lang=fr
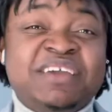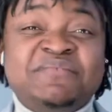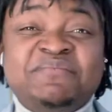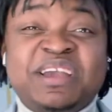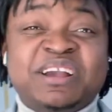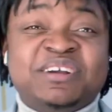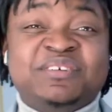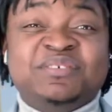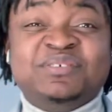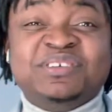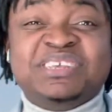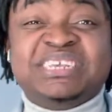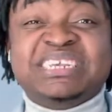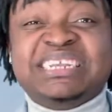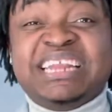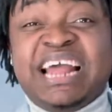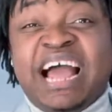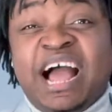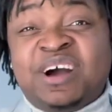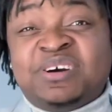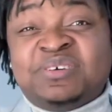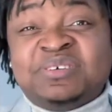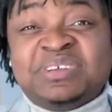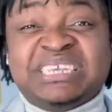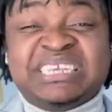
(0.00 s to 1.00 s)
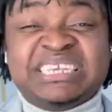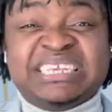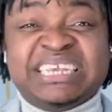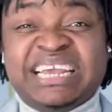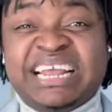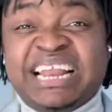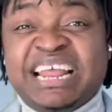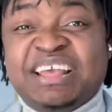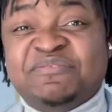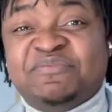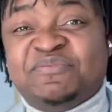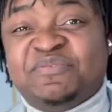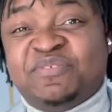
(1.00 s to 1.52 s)
et mes cousines arroser
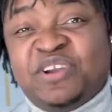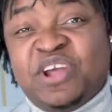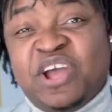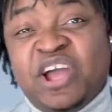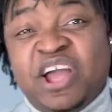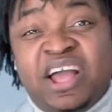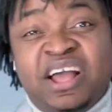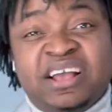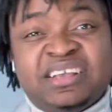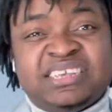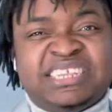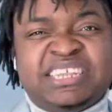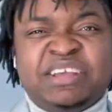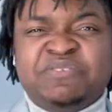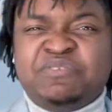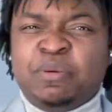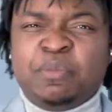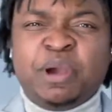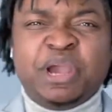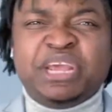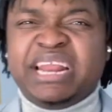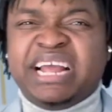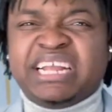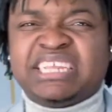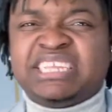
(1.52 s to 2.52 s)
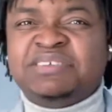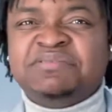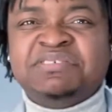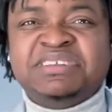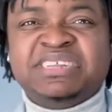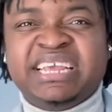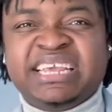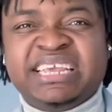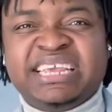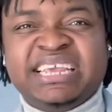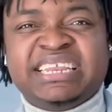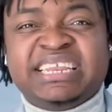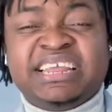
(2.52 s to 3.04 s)
les fleurs. C'était vraiment une
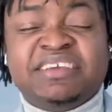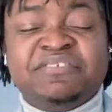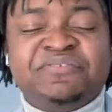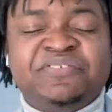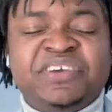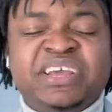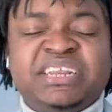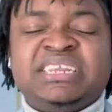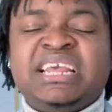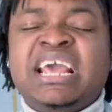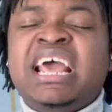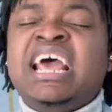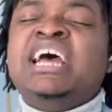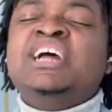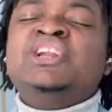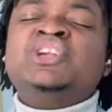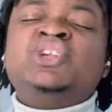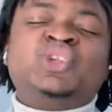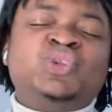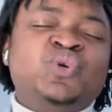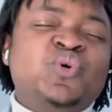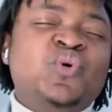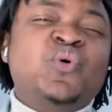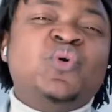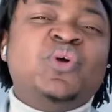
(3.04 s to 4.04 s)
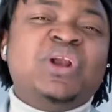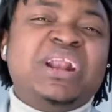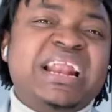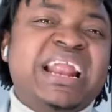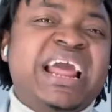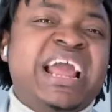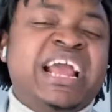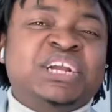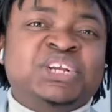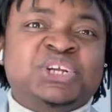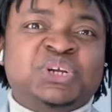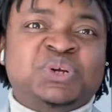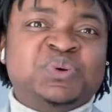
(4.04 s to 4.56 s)
activité qui était faite tous
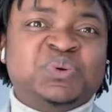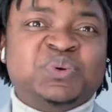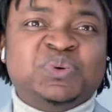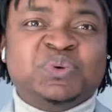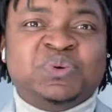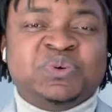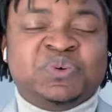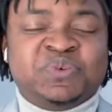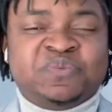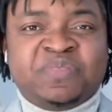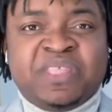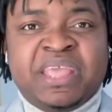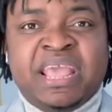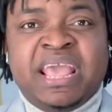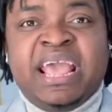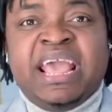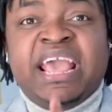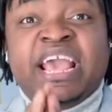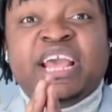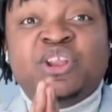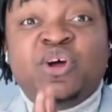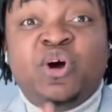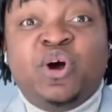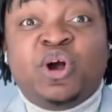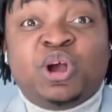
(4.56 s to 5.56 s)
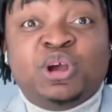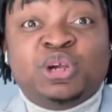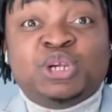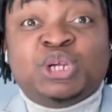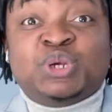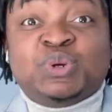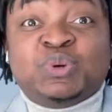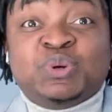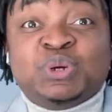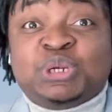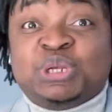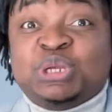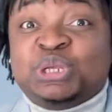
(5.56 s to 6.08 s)
les jours. Et donc un
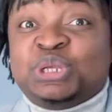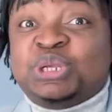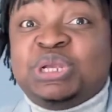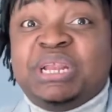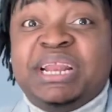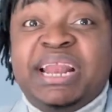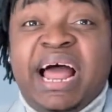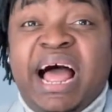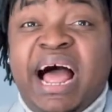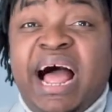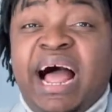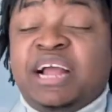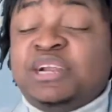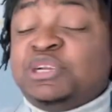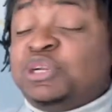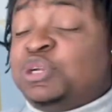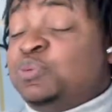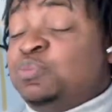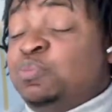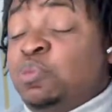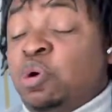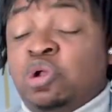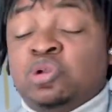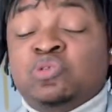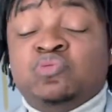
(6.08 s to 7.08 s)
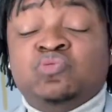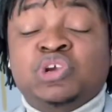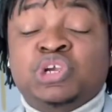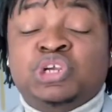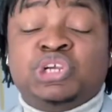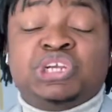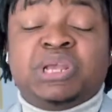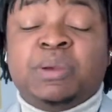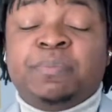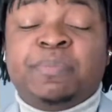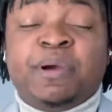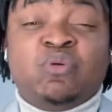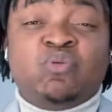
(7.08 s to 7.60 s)
jour, je suis là, je m'ennuie,
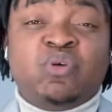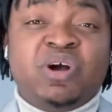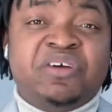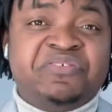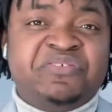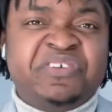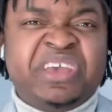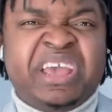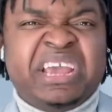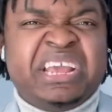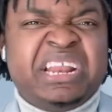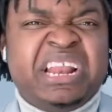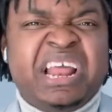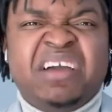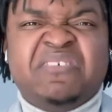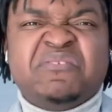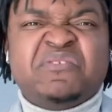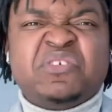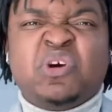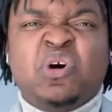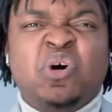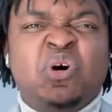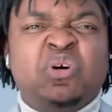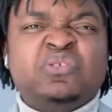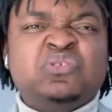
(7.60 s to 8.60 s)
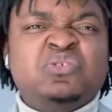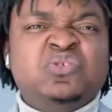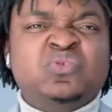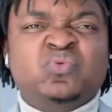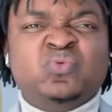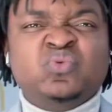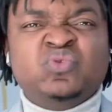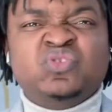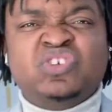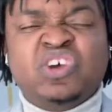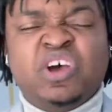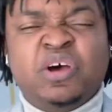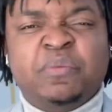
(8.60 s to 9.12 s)
je sais pas quoi faire. Il est environ
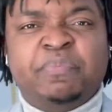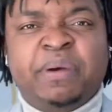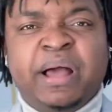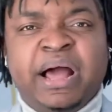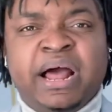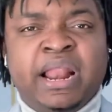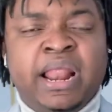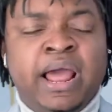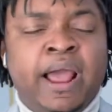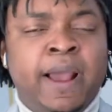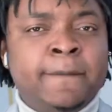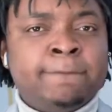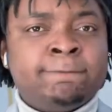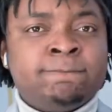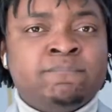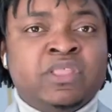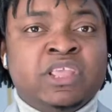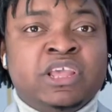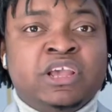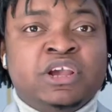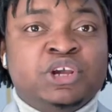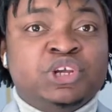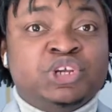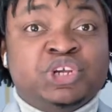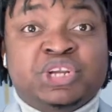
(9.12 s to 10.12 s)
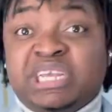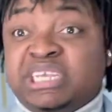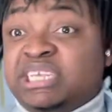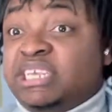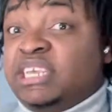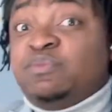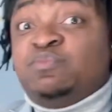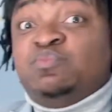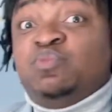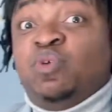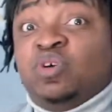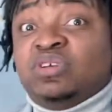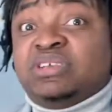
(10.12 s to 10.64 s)
12 heures par là. Je
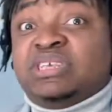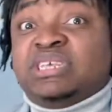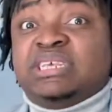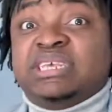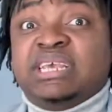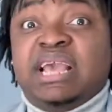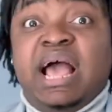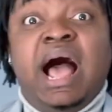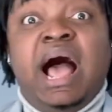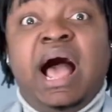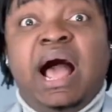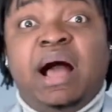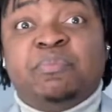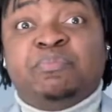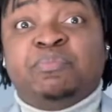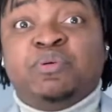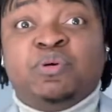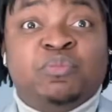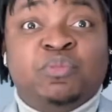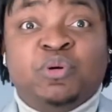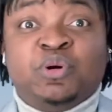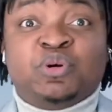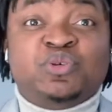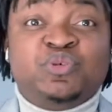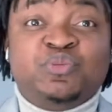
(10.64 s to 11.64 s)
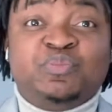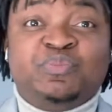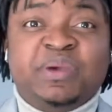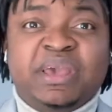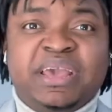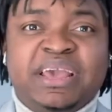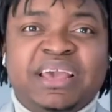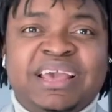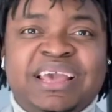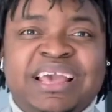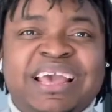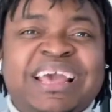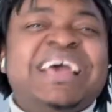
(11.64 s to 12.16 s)
décide moi aussi, ah, pour
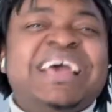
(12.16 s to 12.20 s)
m'occuper,